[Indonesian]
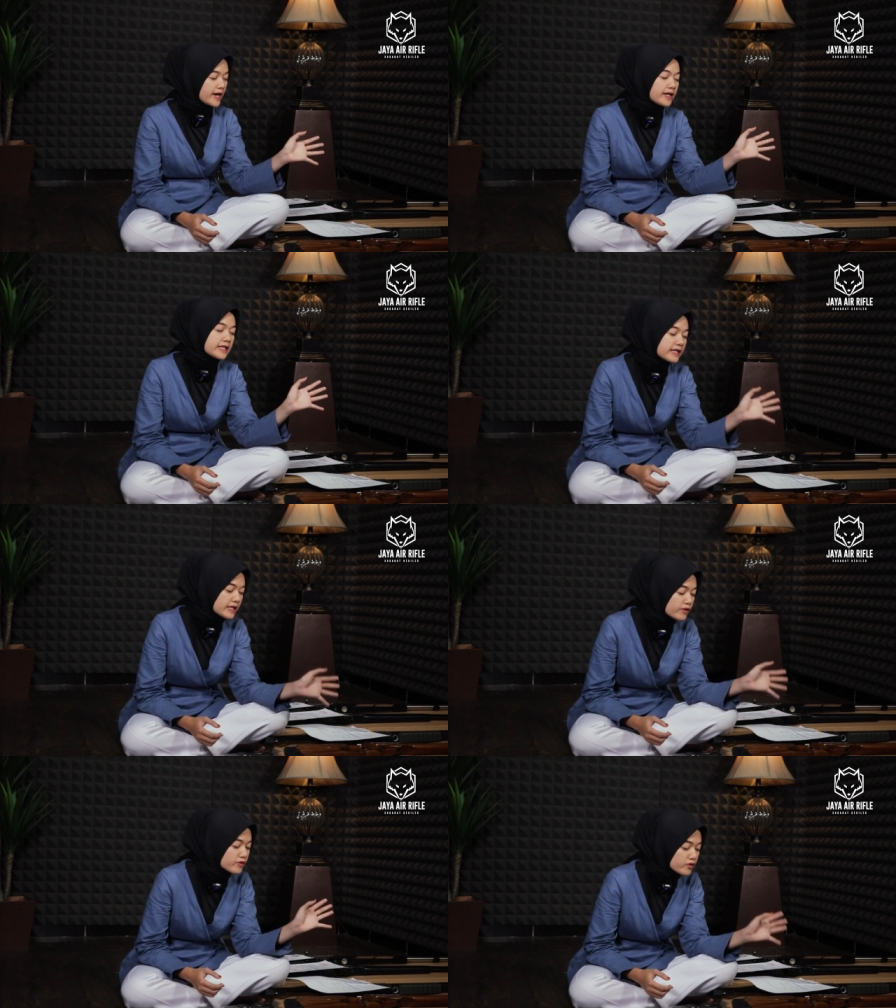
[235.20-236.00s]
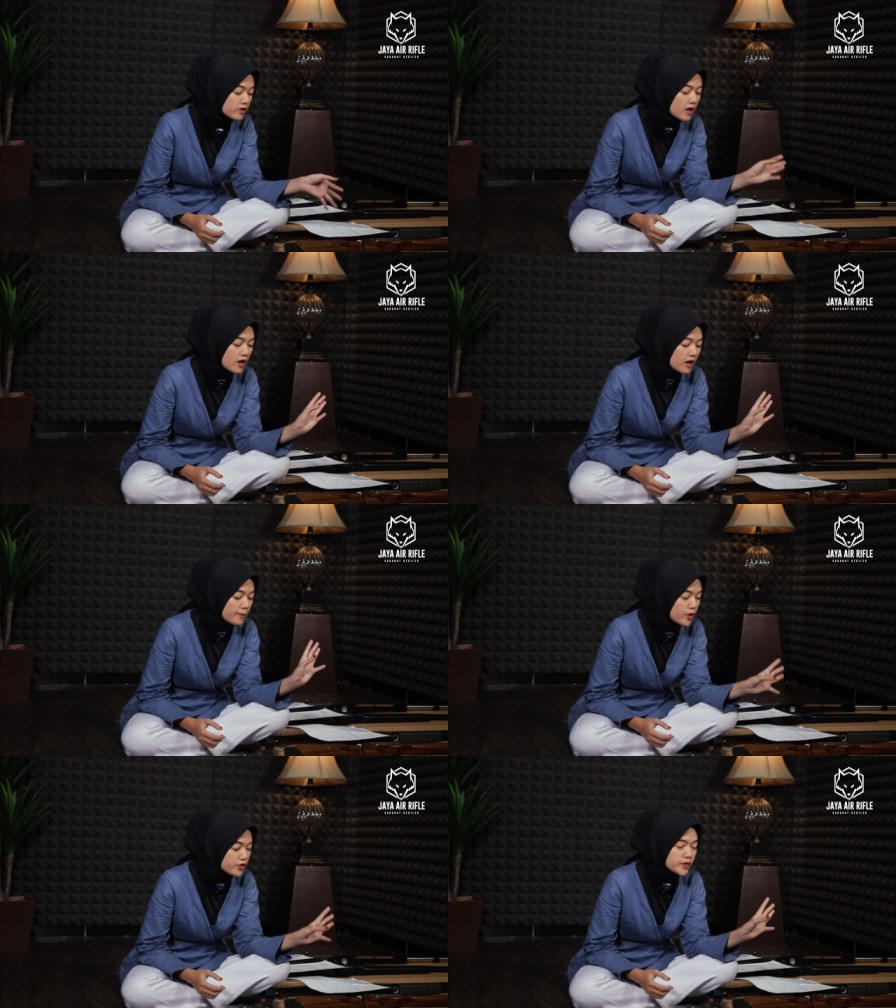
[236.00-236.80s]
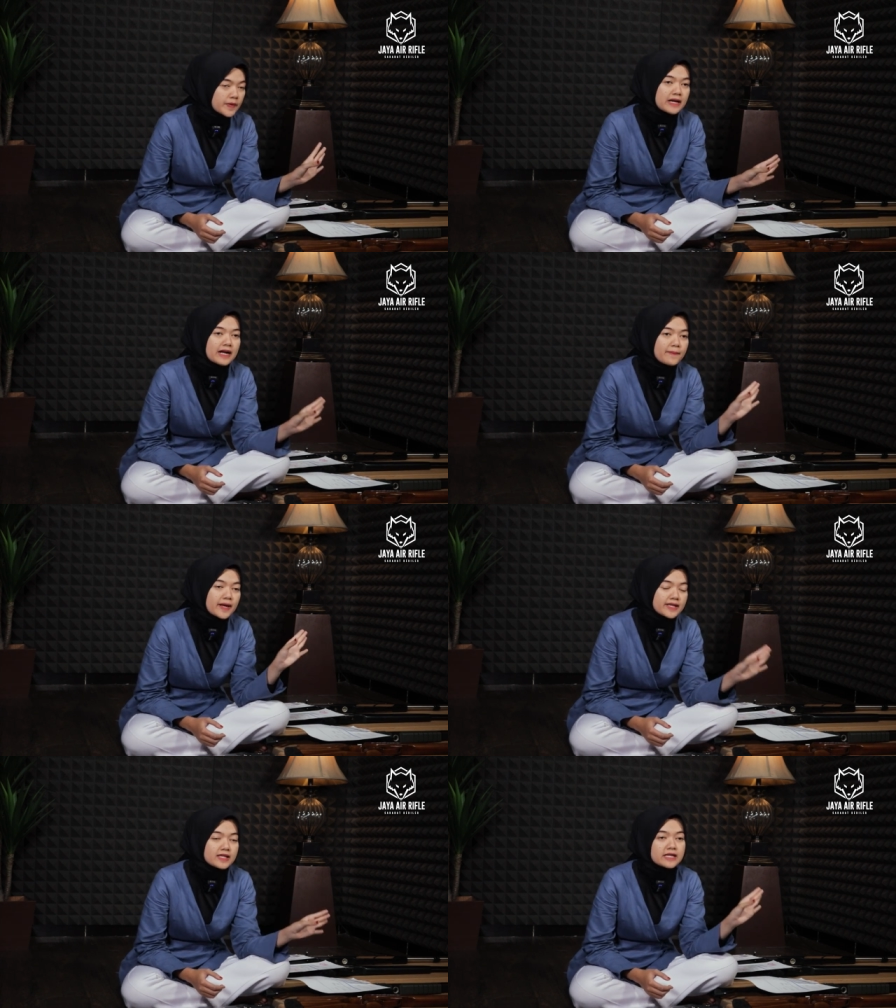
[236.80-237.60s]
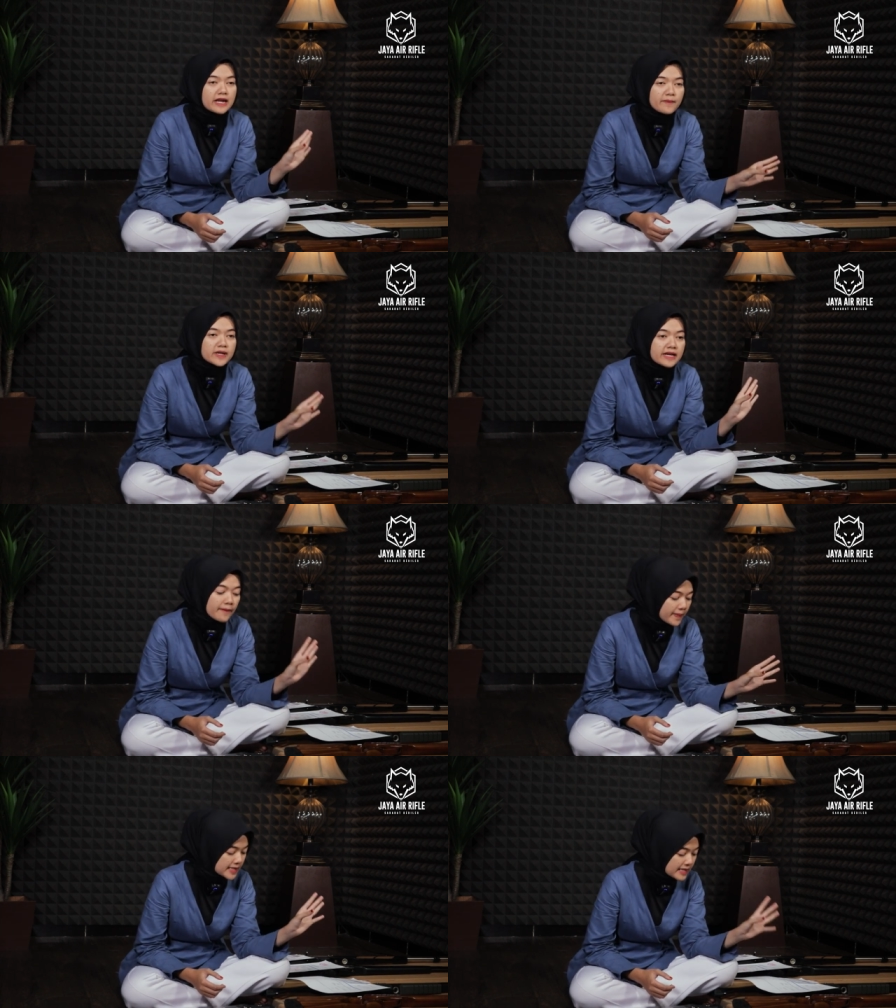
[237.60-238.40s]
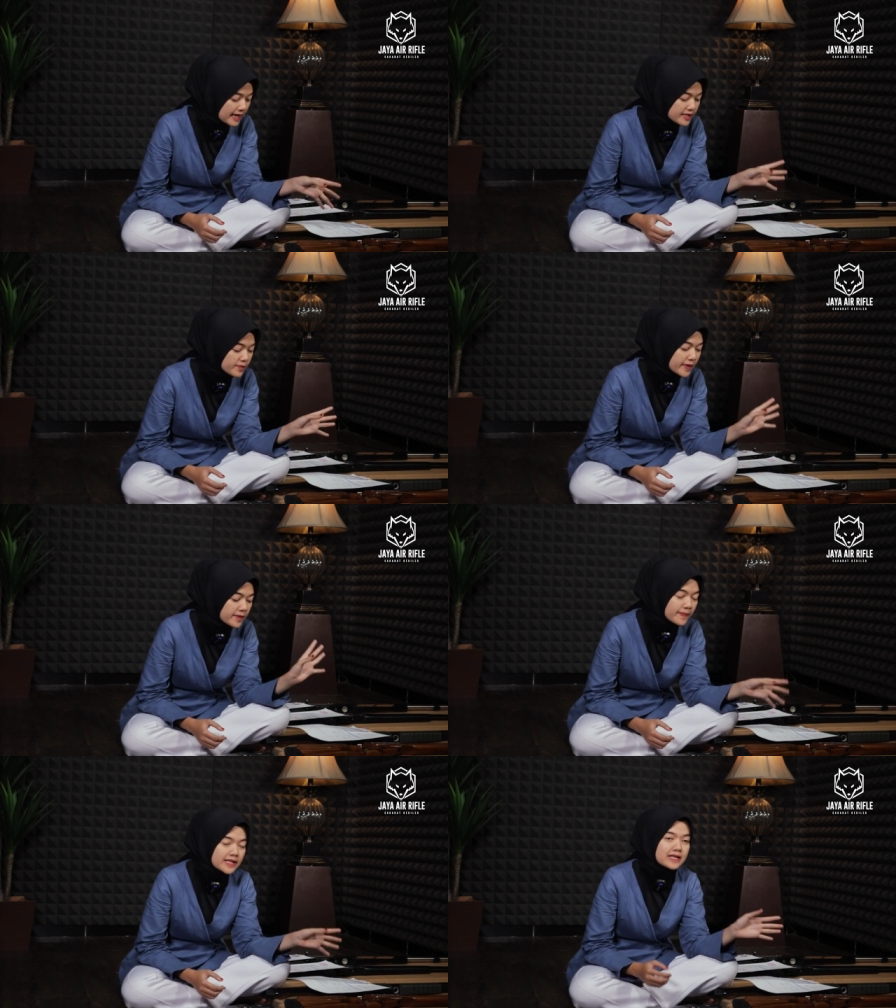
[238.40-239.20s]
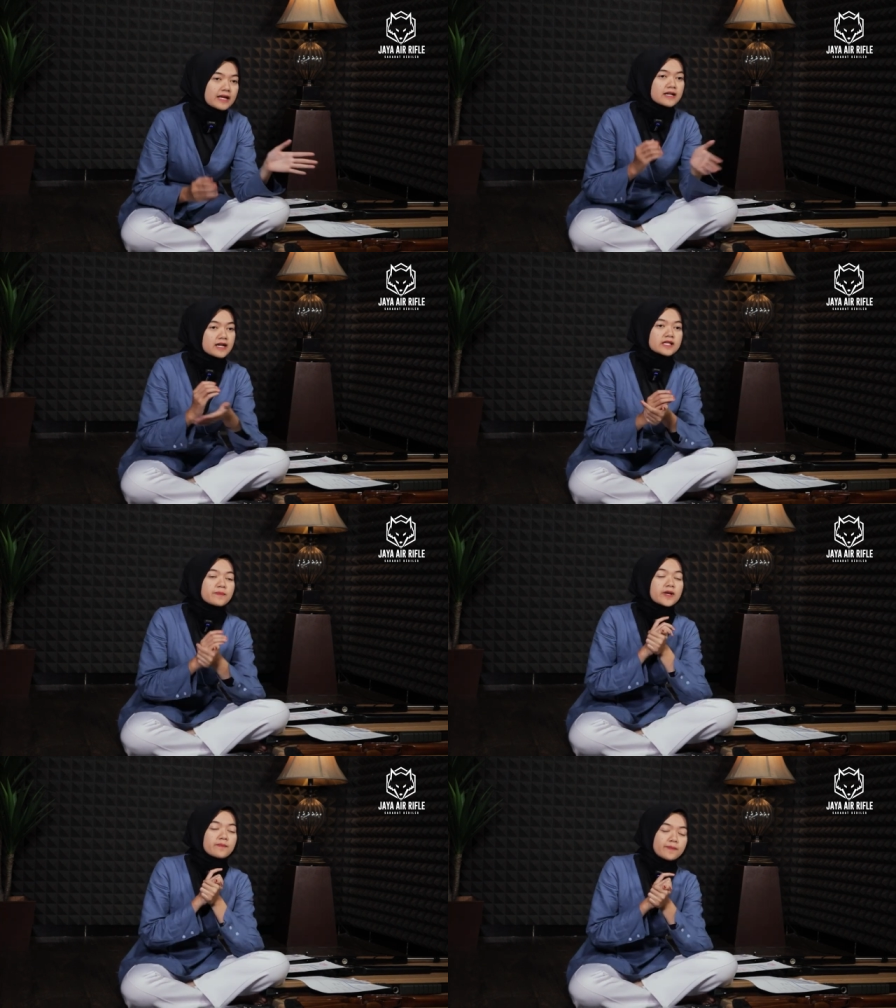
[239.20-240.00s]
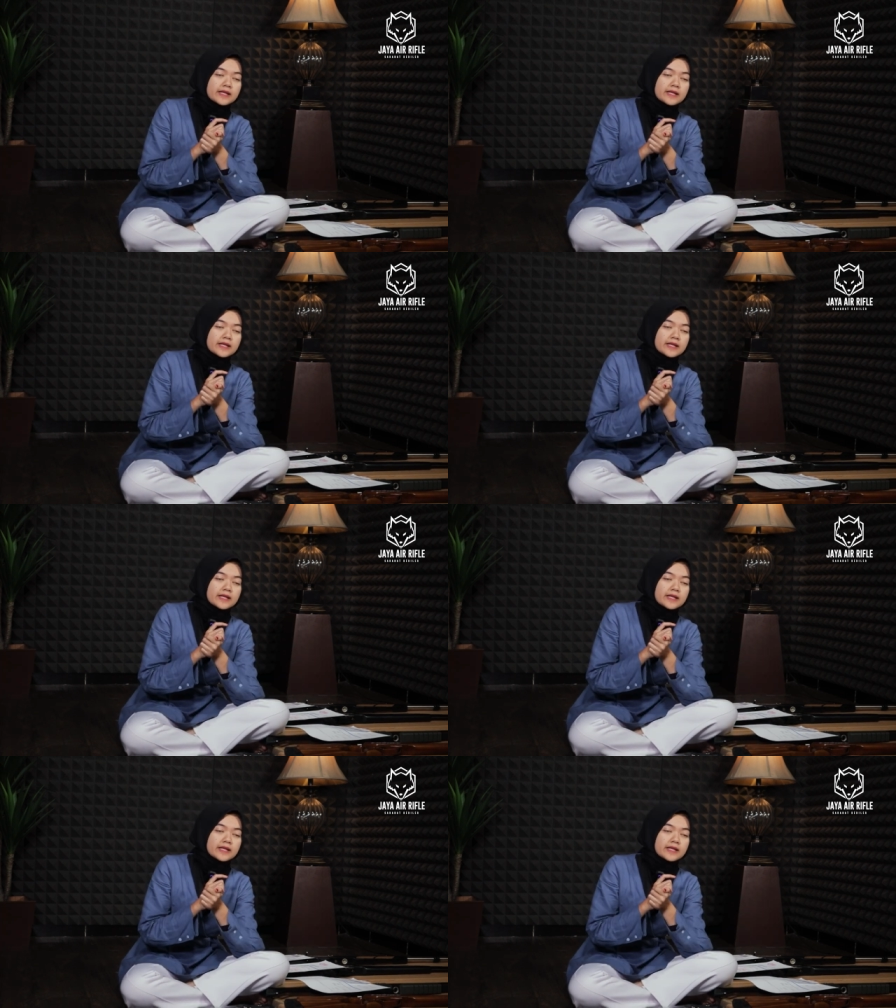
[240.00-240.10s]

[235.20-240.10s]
ya jadi untuk bonus perlengkapannya tidak mendapatkan spare part karena spare